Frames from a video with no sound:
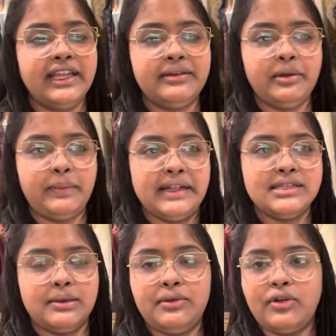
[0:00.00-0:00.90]
দেখবে
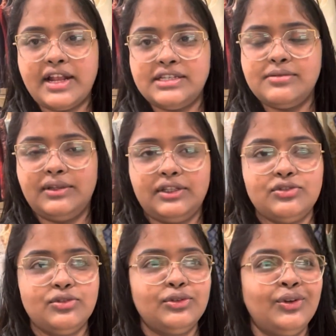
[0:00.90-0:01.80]
পাঞ্জাবি ওর আশীর্বাদের
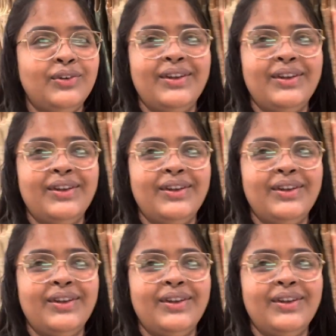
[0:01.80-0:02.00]
জন্য